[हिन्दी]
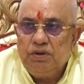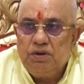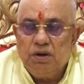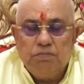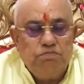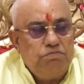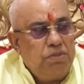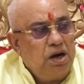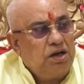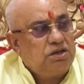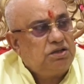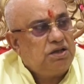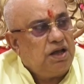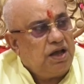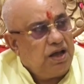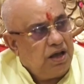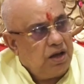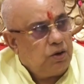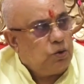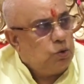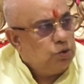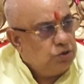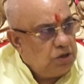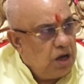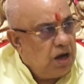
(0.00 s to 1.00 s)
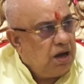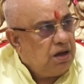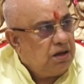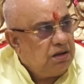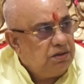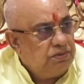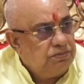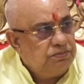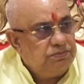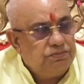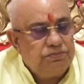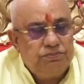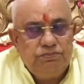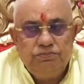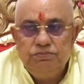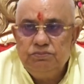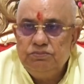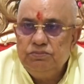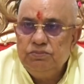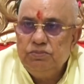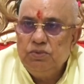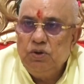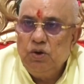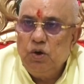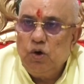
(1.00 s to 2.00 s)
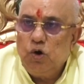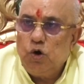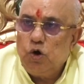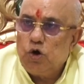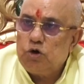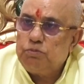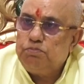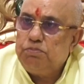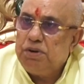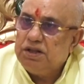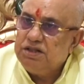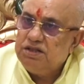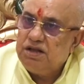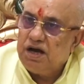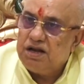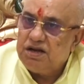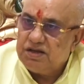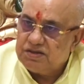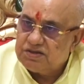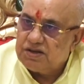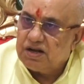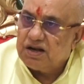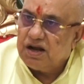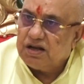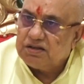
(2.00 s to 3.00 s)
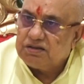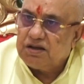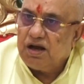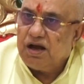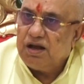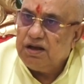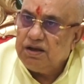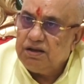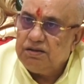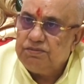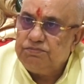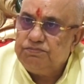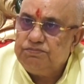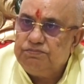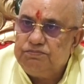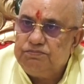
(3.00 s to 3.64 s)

कम वक्त है खुदा और बंदा नज़र आता है